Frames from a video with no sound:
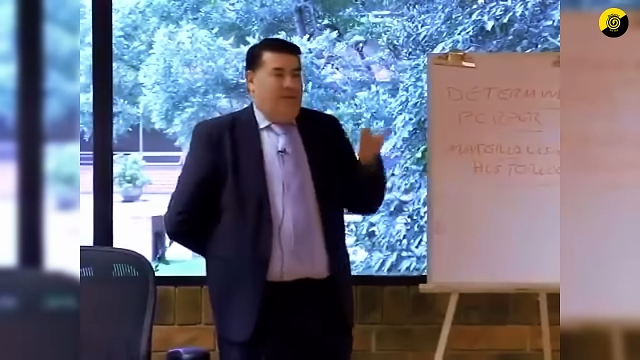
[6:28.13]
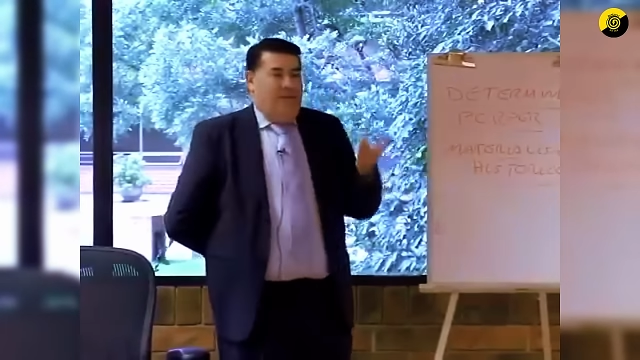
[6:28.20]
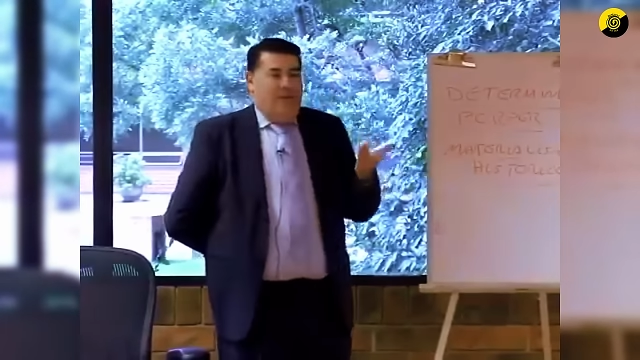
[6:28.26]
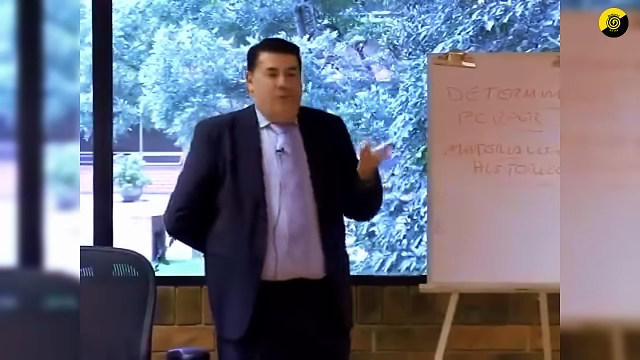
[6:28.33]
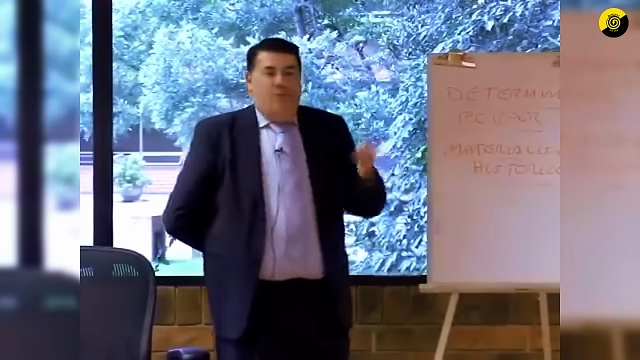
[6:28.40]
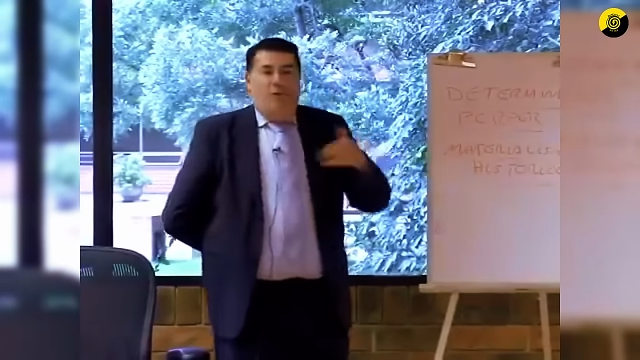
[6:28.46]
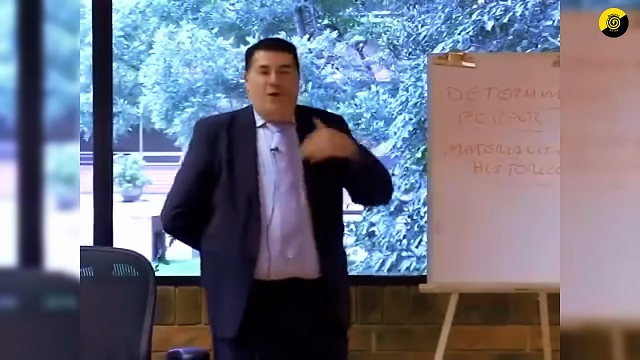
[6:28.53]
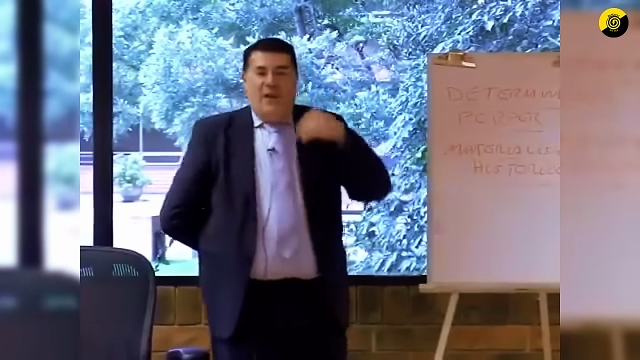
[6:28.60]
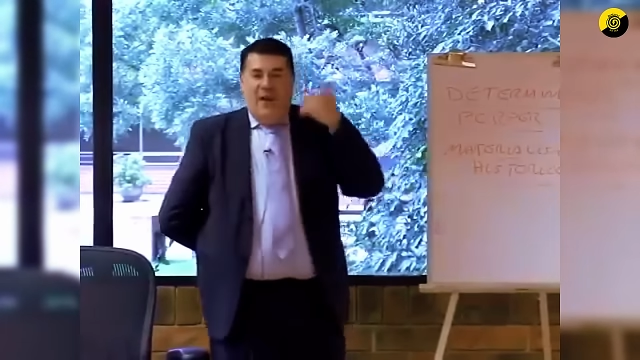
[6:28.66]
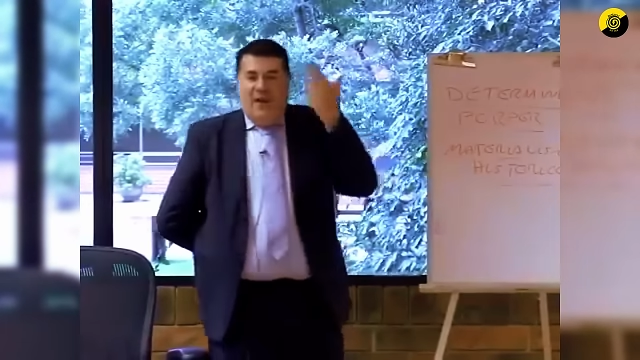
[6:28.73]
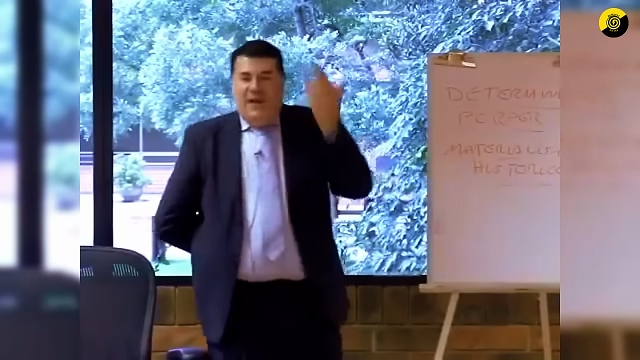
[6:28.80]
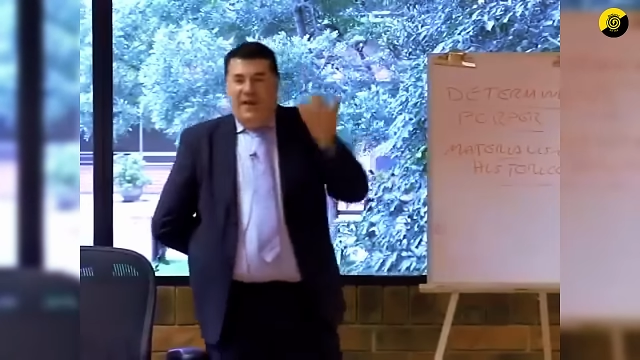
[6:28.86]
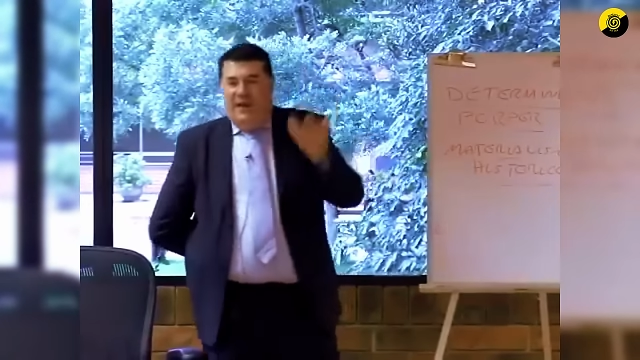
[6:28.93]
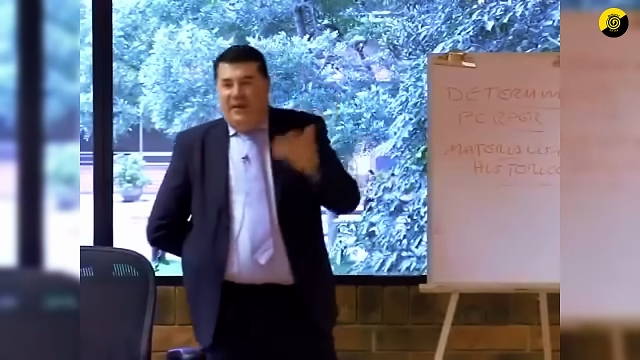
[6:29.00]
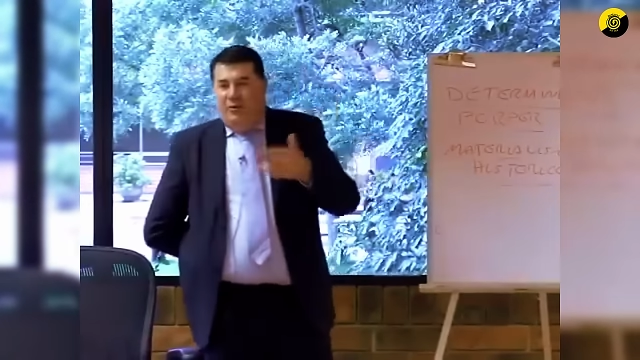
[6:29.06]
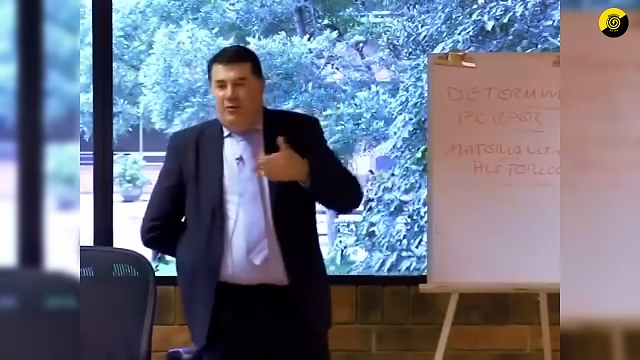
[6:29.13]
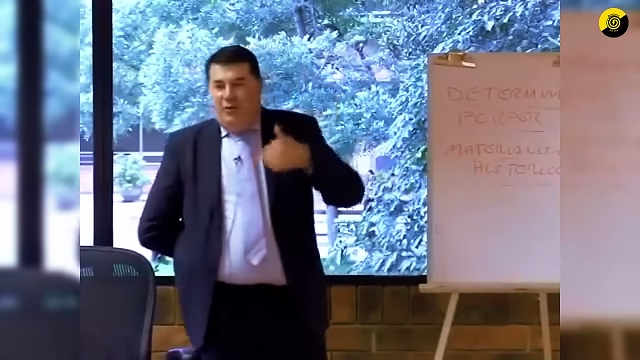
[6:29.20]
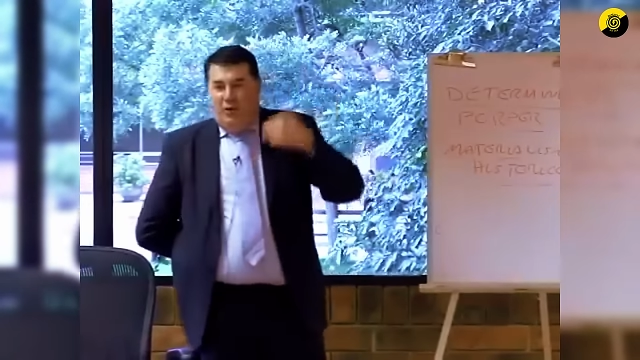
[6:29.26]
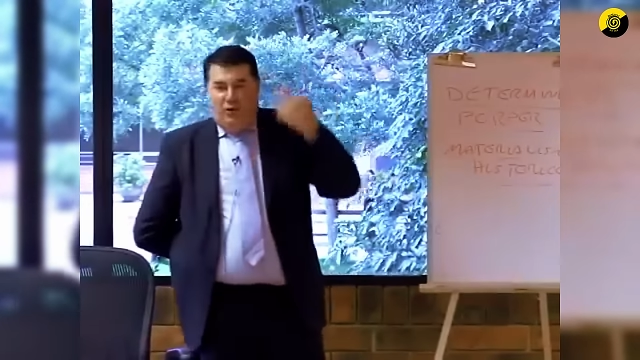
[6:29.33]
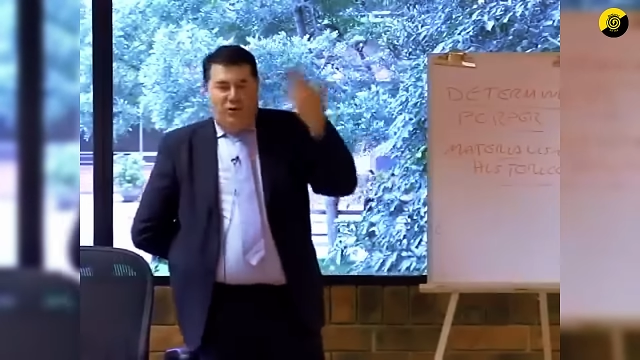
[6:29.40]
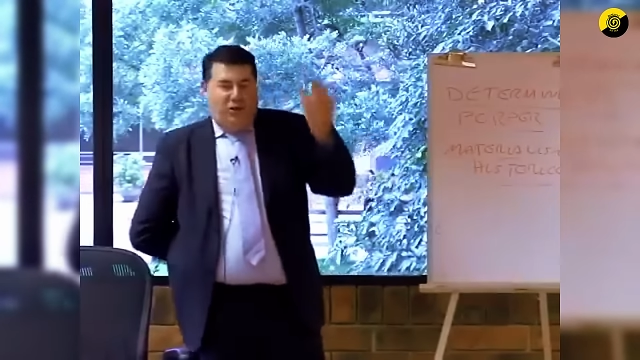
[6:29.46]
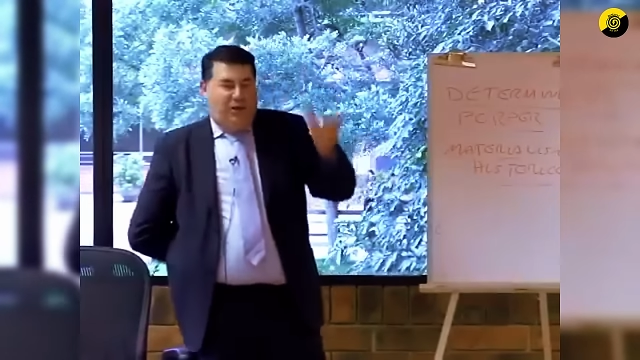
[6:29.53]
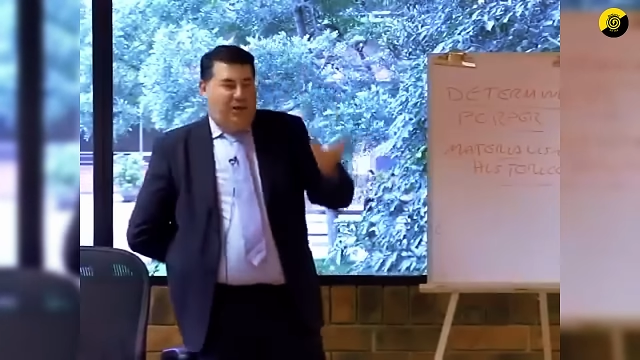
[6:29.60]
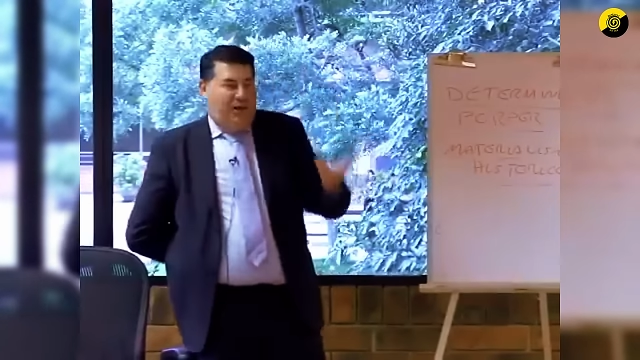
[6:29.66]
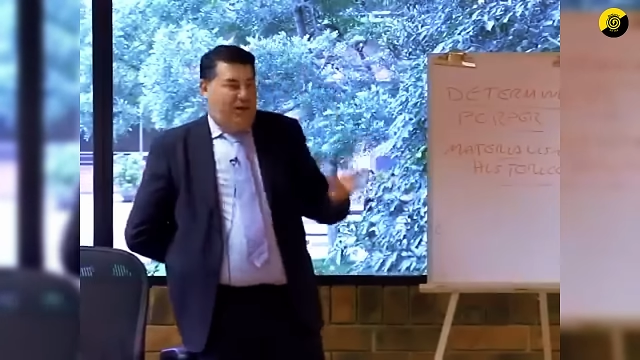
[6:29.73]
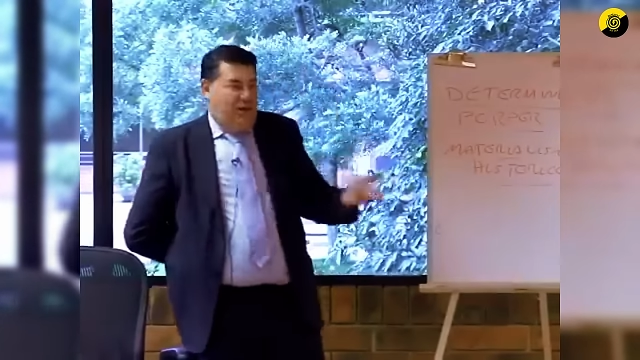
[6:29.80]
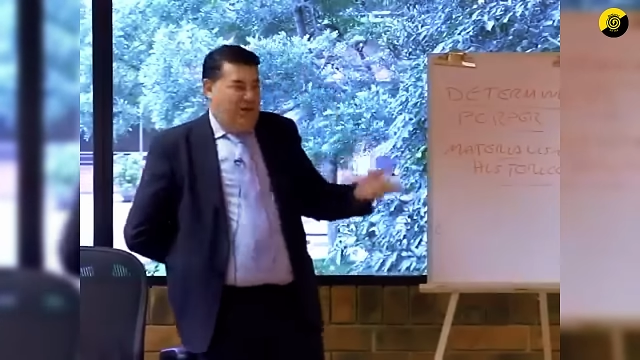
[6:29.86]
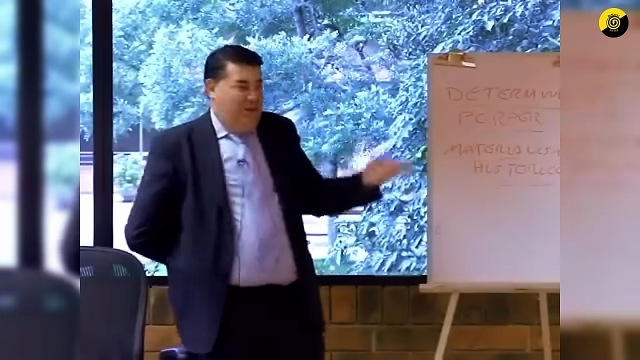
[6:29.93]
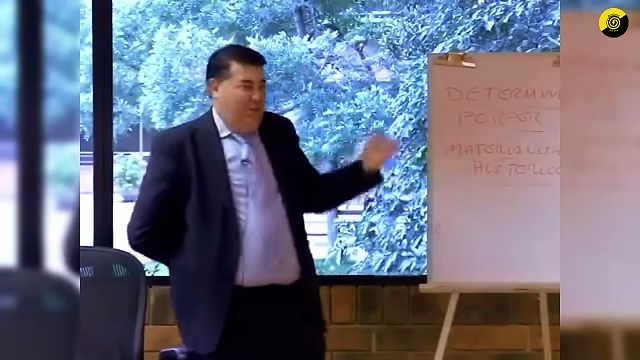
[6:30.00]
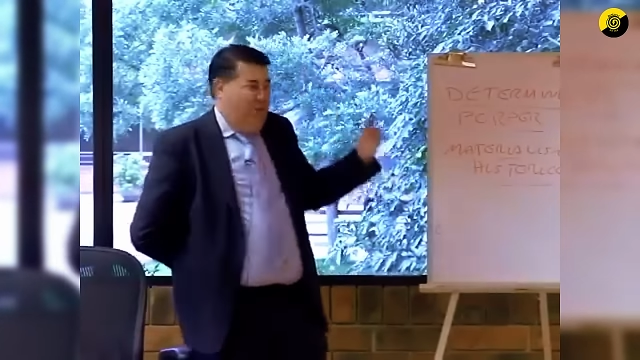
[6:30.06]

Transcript: cómo Lenin, Trotsky,